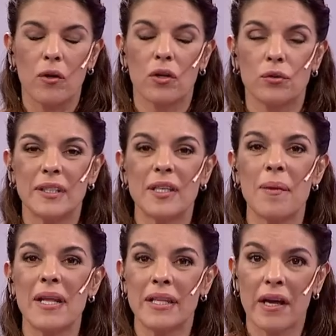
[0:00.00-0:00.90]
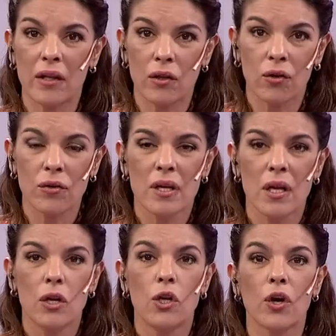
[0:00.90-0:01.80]
lo que usted está planteando,
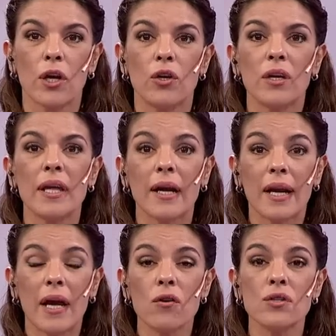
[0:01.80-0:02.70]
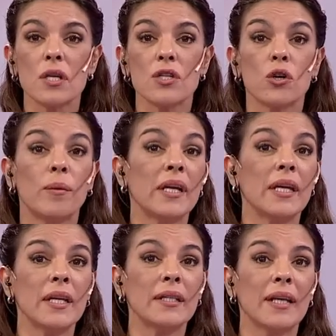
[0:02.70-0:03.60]
lo que no queda claro es sobre
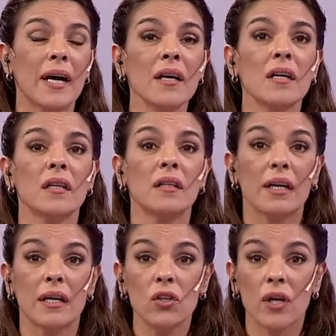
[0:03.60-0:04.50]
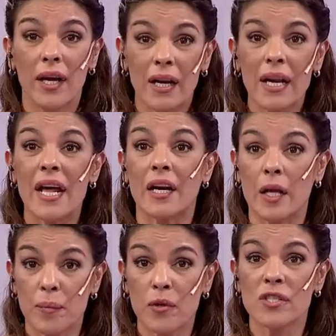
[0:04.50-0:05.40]
quién está dejando caer la
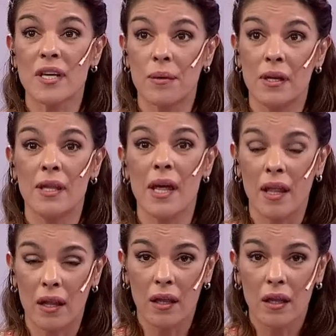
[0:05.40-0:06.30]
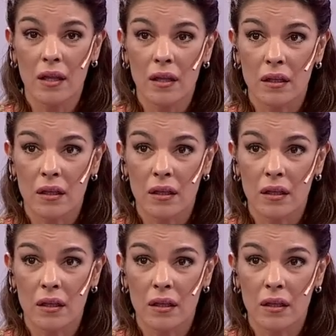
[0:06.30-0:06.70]
responsabilidad. Ah, no,